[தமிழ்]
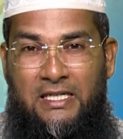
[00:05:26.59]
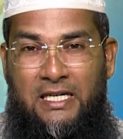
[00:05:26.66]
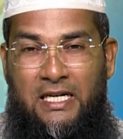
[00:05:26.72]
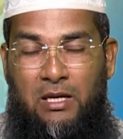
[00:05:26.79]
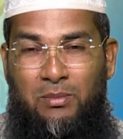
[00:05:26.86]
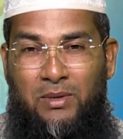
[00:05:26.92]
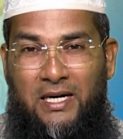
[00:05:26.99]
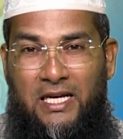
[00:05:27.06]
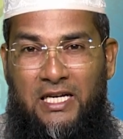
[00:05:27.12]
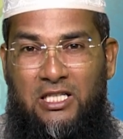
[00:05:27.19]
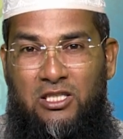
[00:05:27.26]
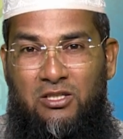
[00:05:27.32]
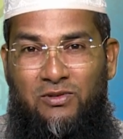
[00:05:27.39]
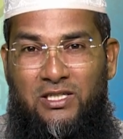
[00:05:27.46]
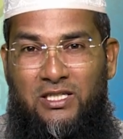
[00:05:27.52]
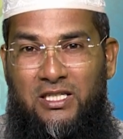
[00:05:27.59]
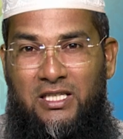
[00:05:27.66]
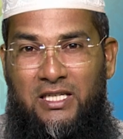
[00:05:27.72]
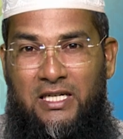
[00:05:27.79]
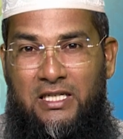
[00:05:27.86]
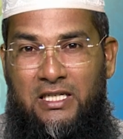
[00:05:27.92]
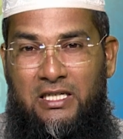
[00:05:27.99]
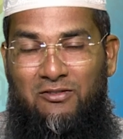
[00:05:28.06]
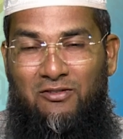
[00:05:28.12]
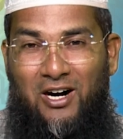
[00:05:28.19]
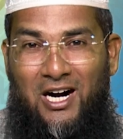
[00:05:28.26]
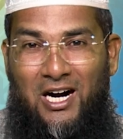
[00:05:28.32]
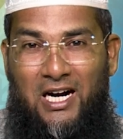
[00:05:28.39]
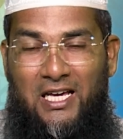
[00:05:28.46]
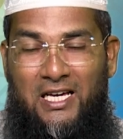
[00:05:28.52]
நேரம் கிடைத்து விட்டது என்று
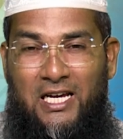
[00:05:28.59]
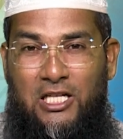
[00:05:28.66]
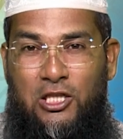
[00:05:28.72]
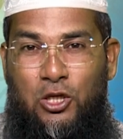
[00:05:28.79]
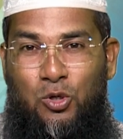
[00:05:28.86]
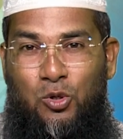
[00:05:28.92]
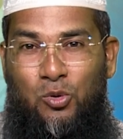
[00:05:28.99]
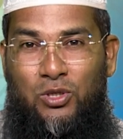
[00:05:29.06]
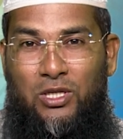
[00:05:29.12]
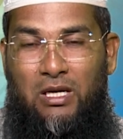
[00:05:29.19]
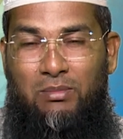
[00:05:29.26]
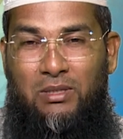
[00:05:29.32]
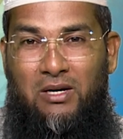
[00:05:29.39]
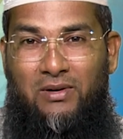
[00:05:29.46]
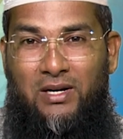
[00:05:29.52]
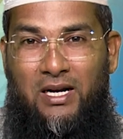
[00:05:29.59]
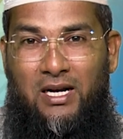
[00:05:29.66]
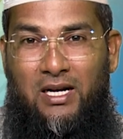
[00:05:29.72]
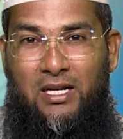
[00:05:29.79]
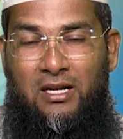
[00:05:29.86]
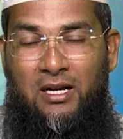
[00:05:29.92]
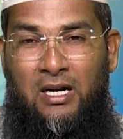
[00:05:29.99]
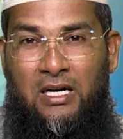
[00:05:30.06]
வாளை ஏந்தி கொண்டு நபி அவர்களை